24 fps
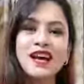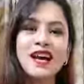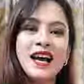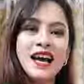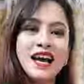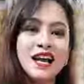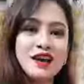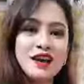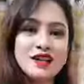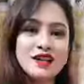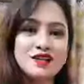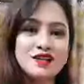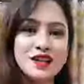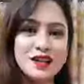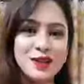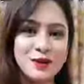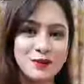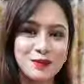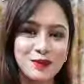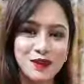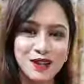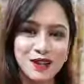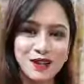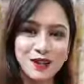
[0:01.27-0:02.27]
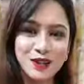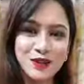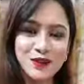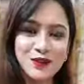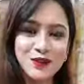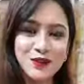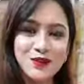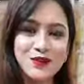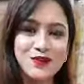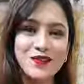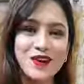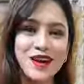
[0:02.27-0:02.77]
হ্যালো আসসালামু
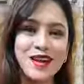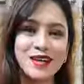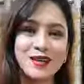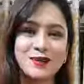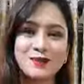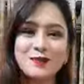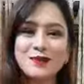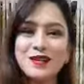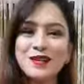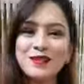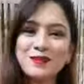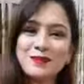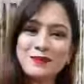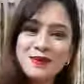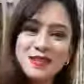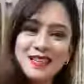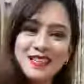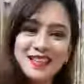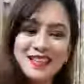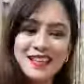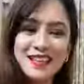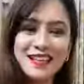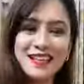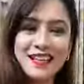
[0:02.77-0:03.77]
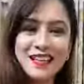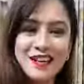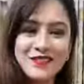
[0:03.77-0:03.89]
আলাইকুম ফ্যান্ডেবল এসপিডি থেকে